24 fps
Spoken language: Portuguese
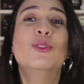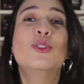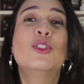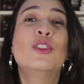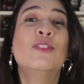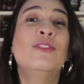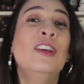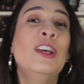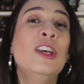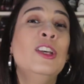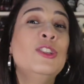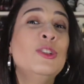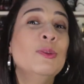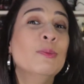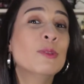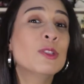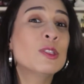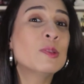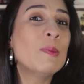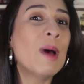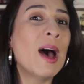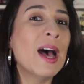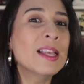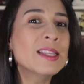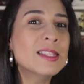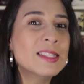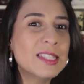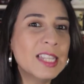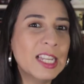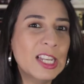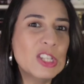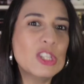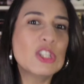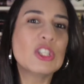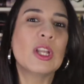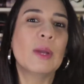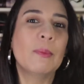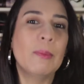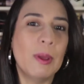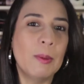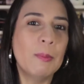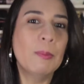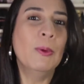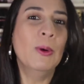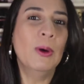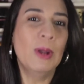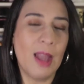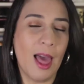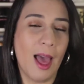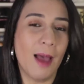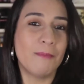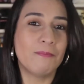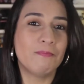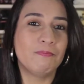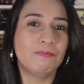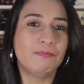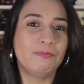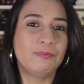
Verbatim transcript: Nos divertimos bastante também por lá.